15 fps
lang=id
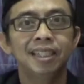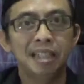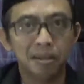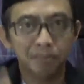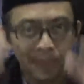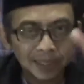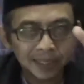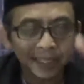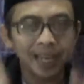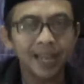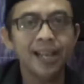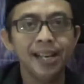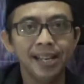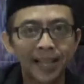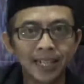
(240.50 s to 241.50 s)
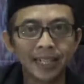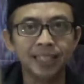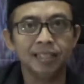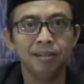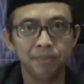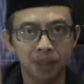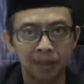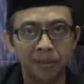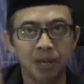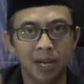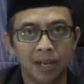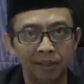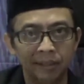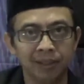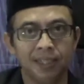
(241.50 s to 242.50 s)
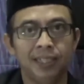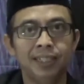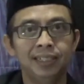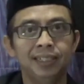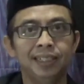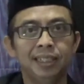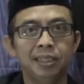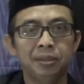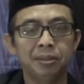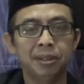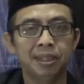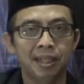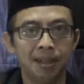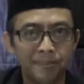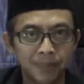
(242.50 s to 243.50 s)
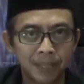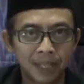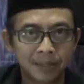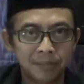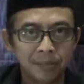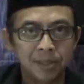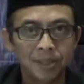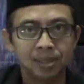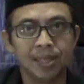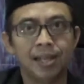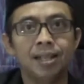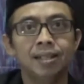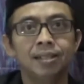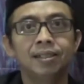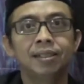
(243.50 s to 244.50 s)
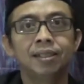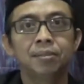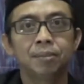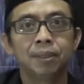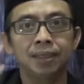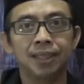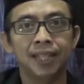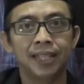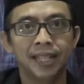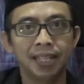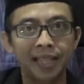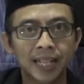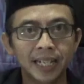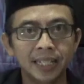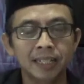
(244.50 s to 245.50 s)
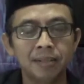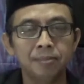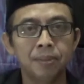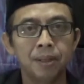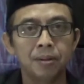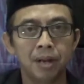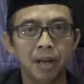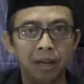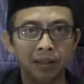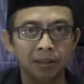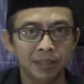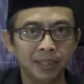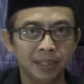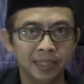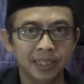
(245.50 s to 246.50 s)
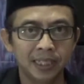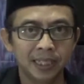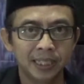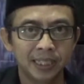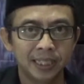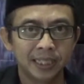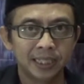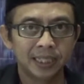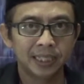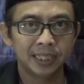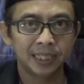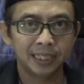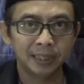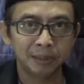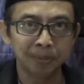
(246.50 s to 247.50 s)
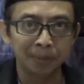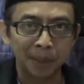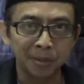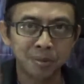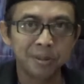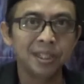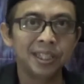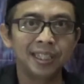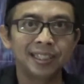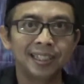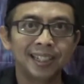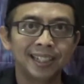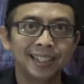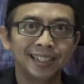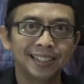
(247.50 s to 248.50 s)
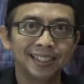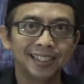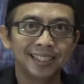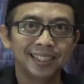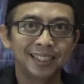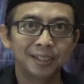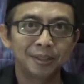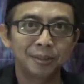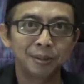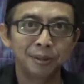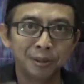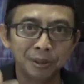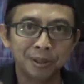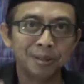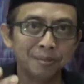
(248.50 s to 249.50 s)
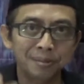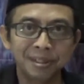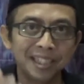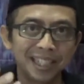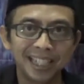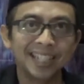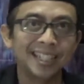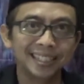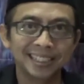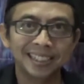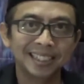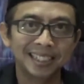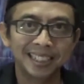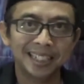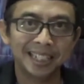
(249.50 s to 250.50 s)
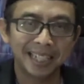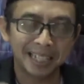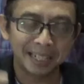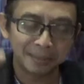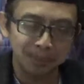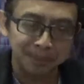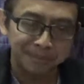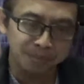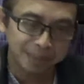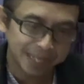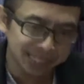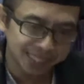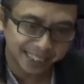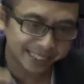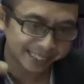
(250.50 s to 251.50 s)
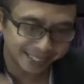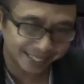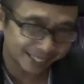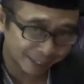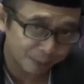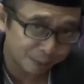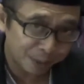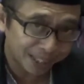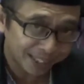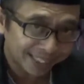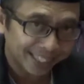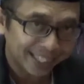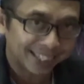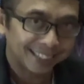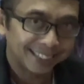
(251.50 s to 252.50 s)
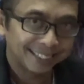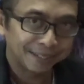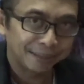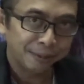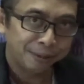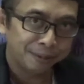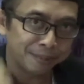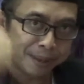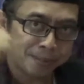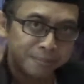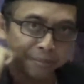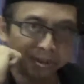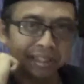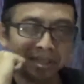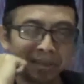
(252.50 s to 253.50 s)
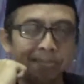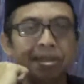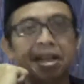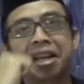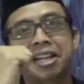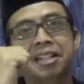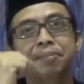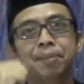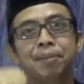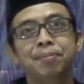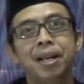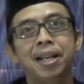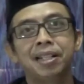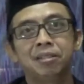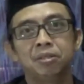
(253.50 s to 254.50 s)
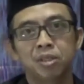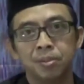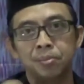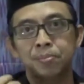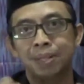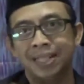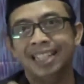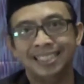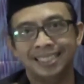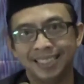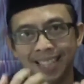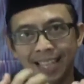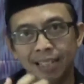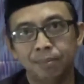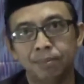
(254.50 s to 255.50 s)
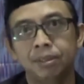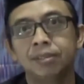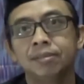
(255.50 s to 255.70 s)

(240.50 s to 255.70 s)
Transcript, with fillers: tinggal percaya yakin bahwa Allah itu adalah maha besar percaya yakin bahwa Allah itu menguji kita untuk kemudian akan memberi kita kekuatan untuk mampu kita mengangkat beban itu seberat sekali